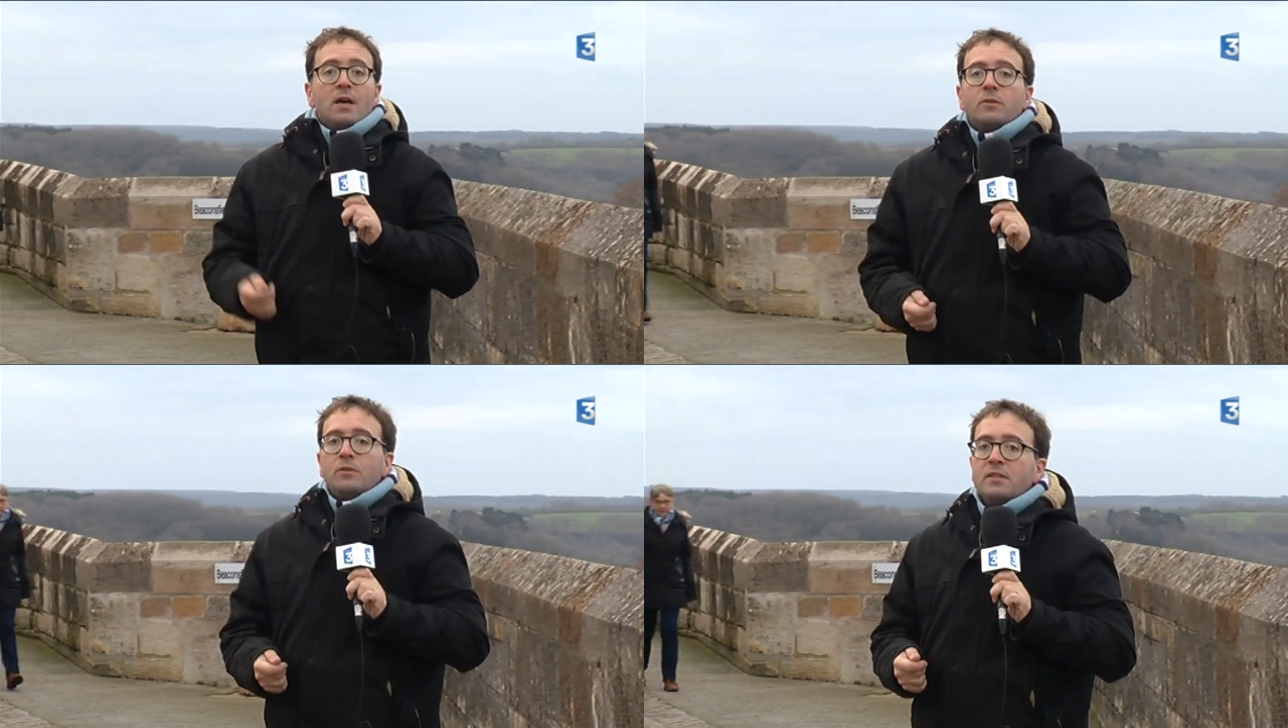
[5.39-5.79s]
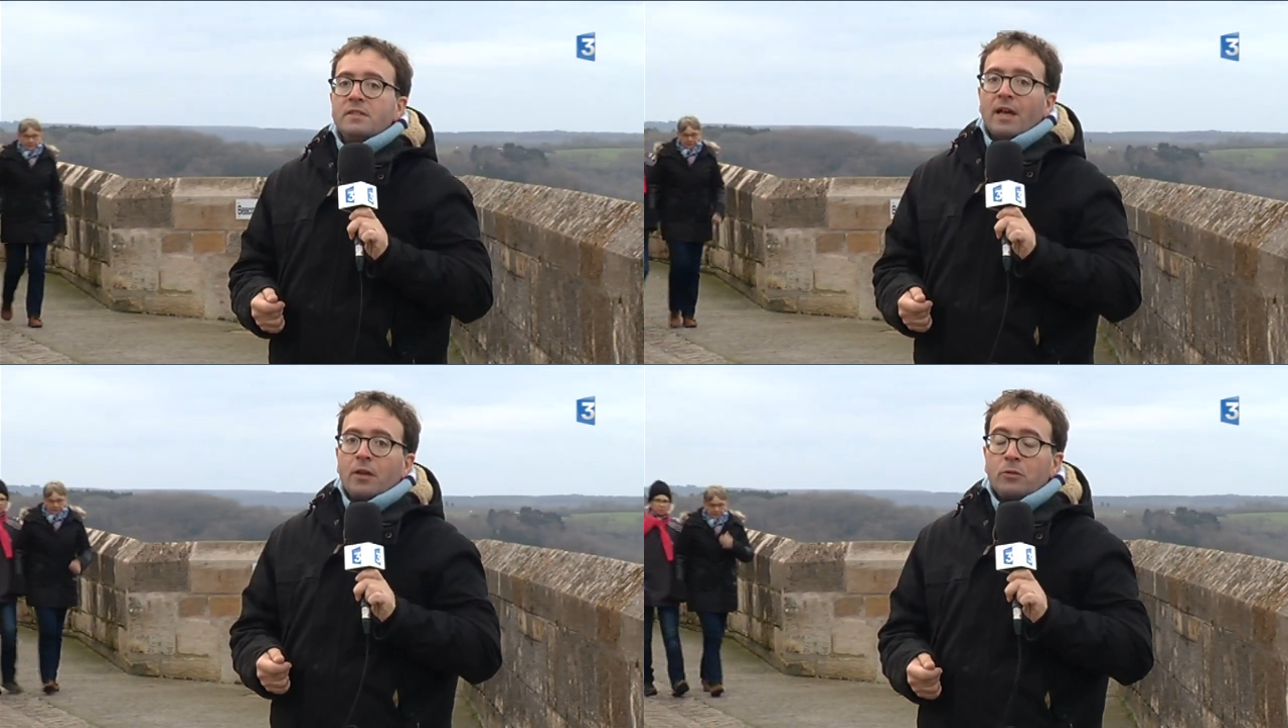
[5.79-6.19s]
de laisser
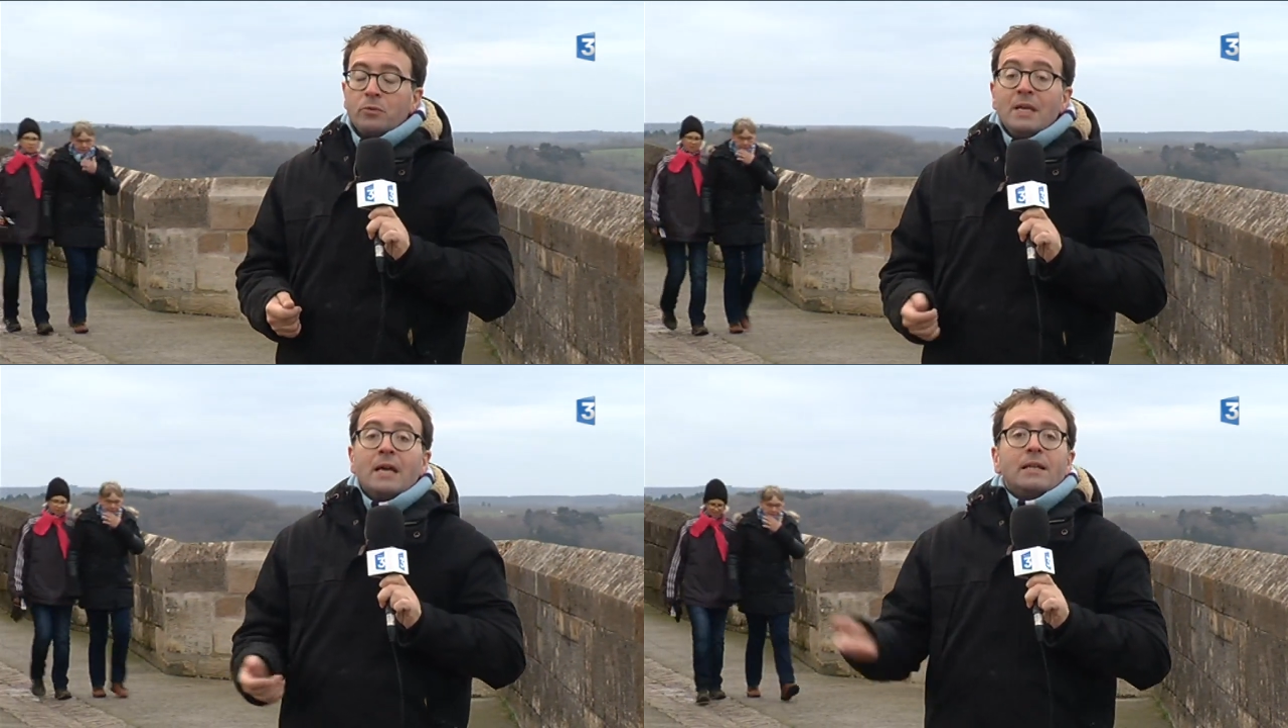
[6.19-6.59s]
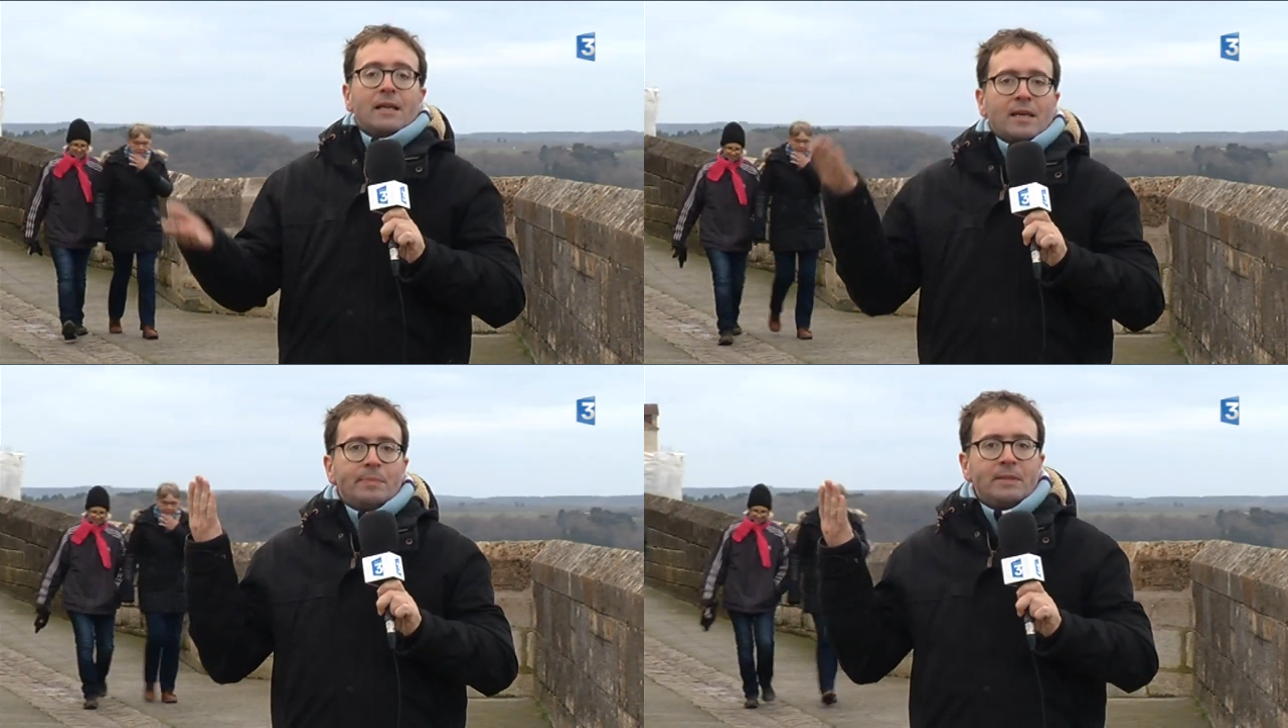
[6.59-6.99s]
derrière lui la
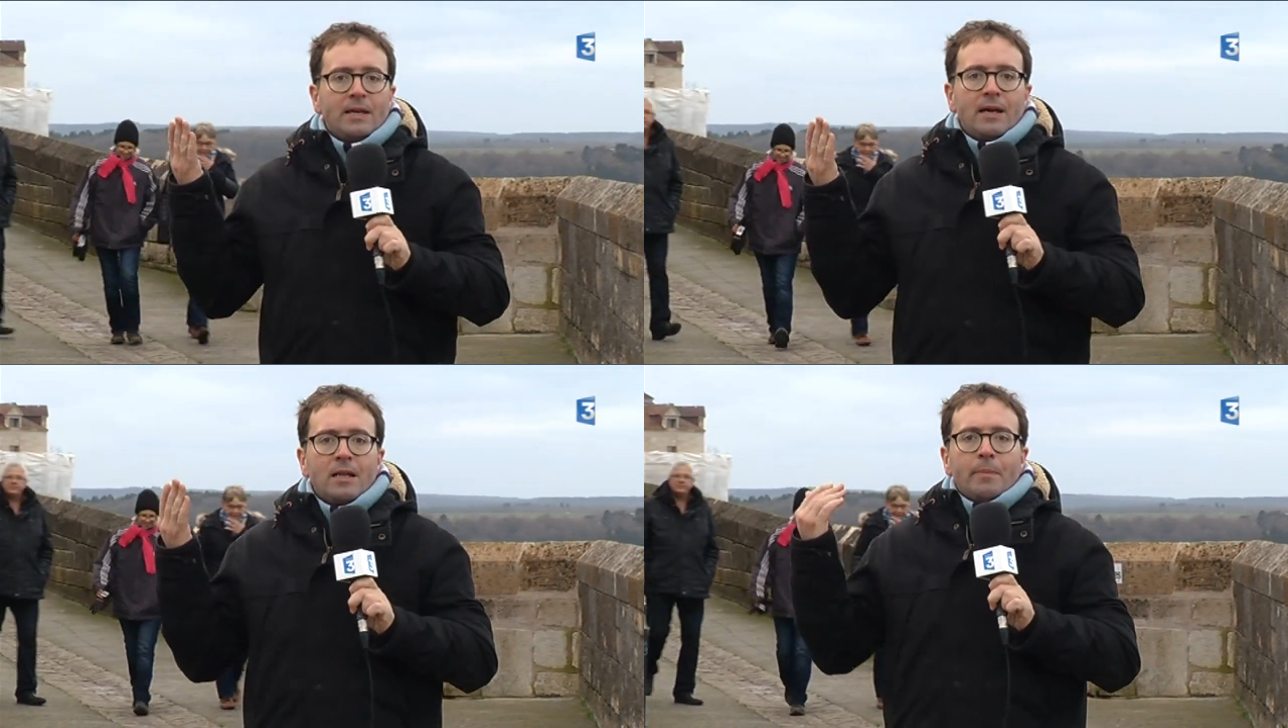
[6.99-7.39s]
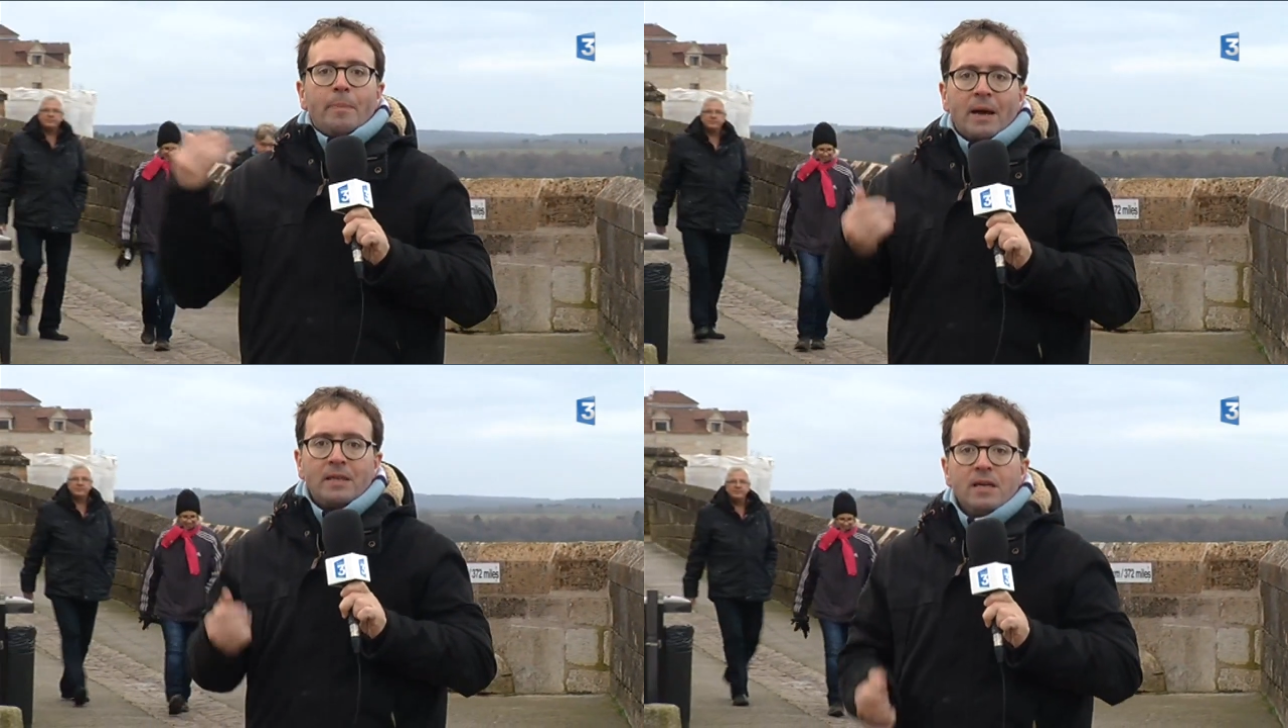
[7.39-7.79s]
capitale,
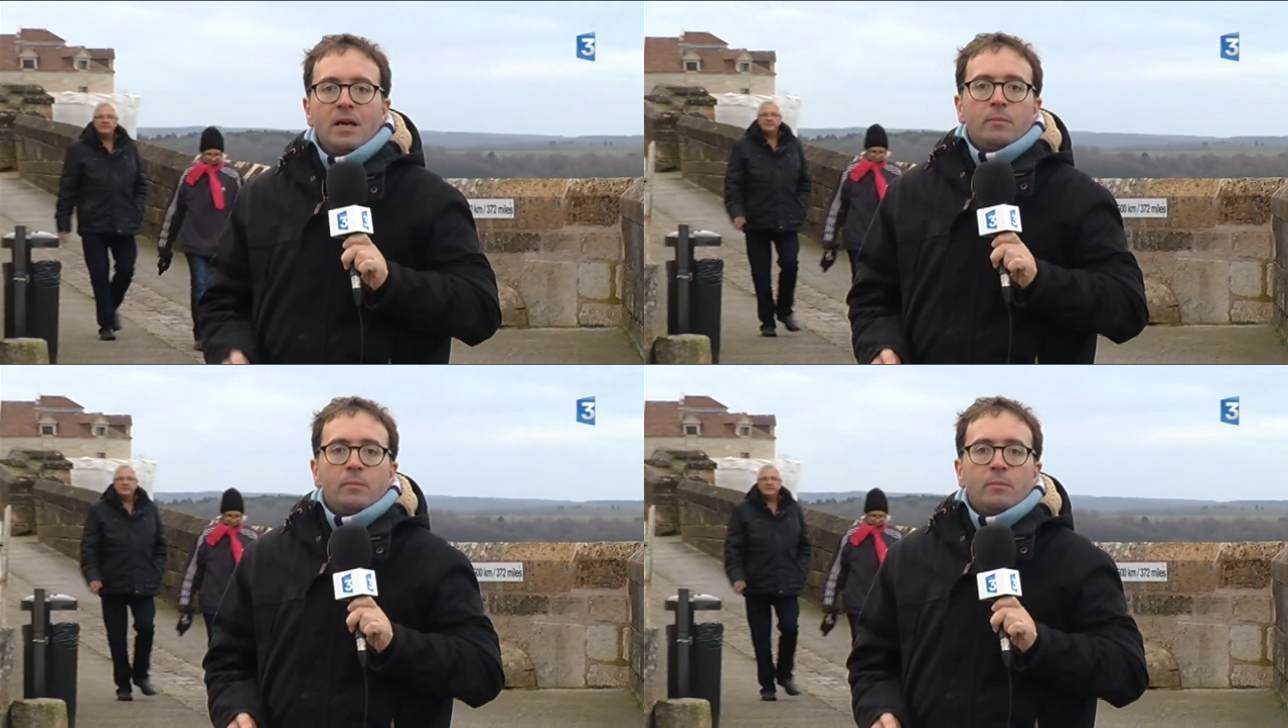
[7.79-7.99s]
Paris,